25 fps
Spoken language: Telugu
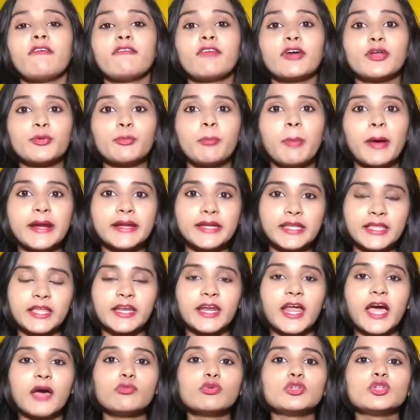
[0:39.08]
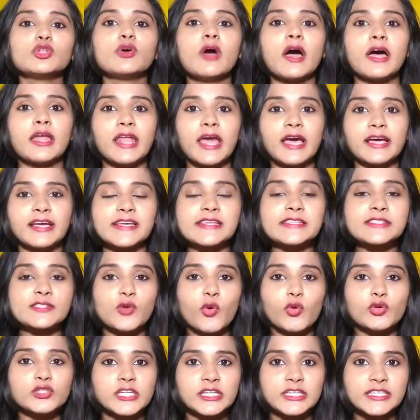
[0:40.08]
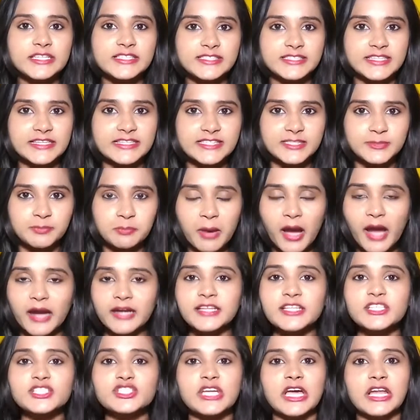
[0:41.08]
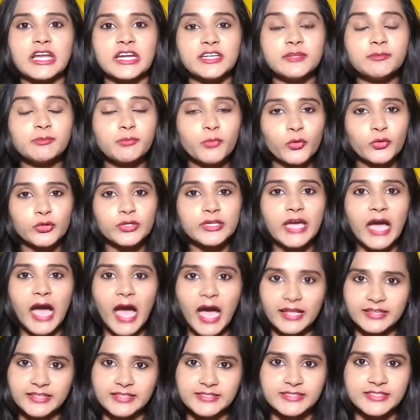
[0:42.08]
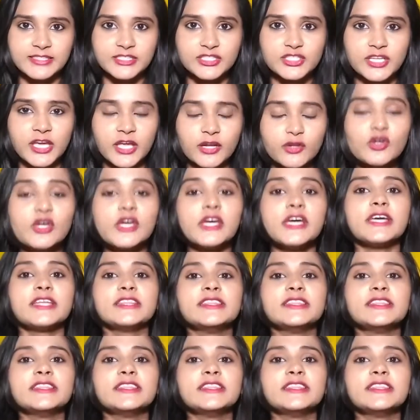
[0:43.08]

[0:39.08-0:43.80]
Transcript: ఎవరు బయటికి రావద్దు అలాగే సోషల్ డిస్టెన్స్ పాటించాలని మోడీ ఆదేశించారు